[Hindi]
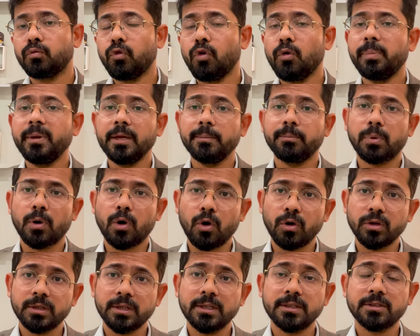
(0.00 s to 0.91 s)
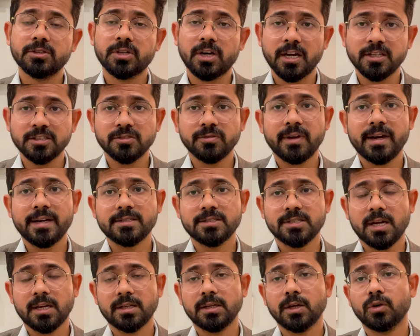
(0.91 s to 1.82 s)
वो भी बहुत ही ट्रांसफैट
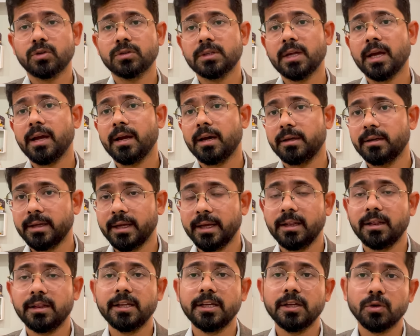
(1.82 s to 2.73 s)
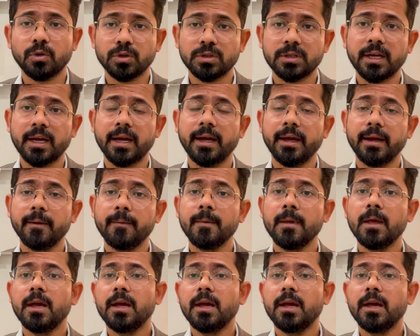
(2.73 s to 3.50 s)
ज़्यादा होता है अनहेल्दी होता है